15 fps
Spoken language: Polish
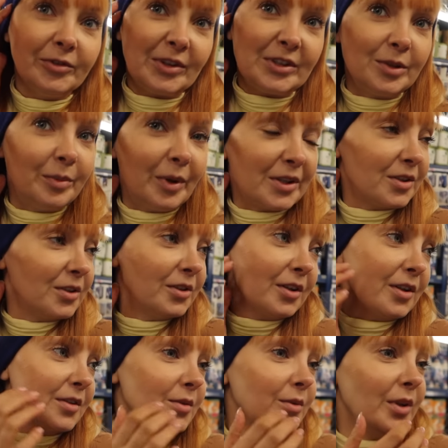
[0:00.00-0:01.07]
Was to bardzo
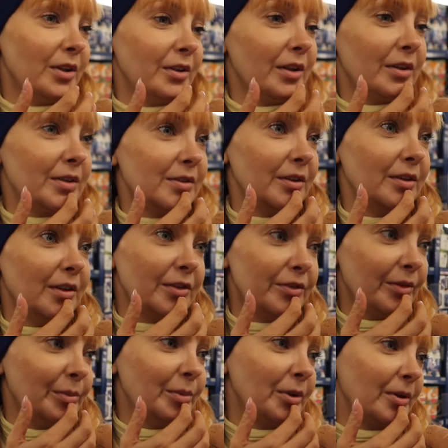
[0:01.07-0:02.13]
interesuje teraz ten nasz
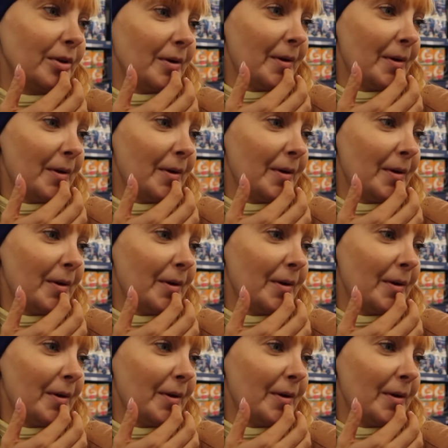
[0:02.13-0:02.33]
wybór.